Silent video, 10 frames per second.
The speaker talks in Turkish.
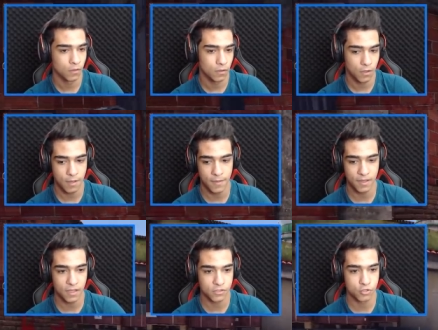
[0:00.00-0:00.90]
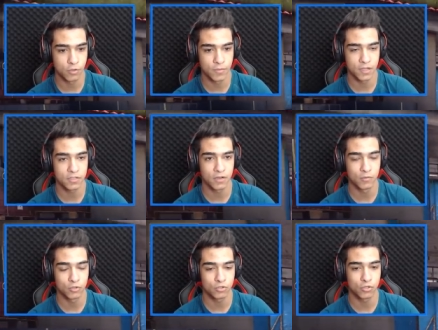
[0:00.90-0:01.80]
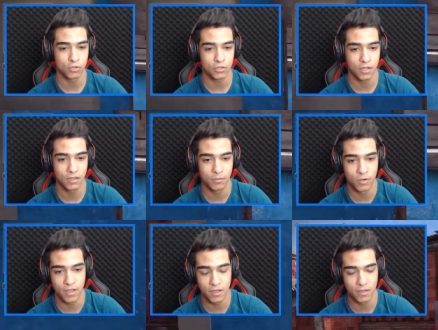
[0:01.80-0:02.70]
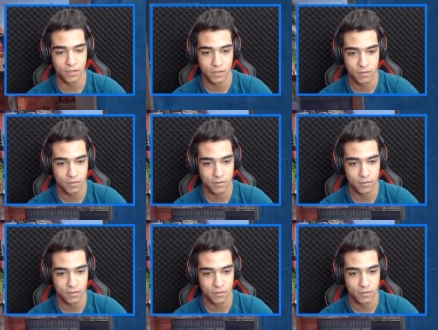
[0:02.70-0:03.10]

Aa ben kaçıyorum ya canım 34 kaldı bu ne ya? Ama,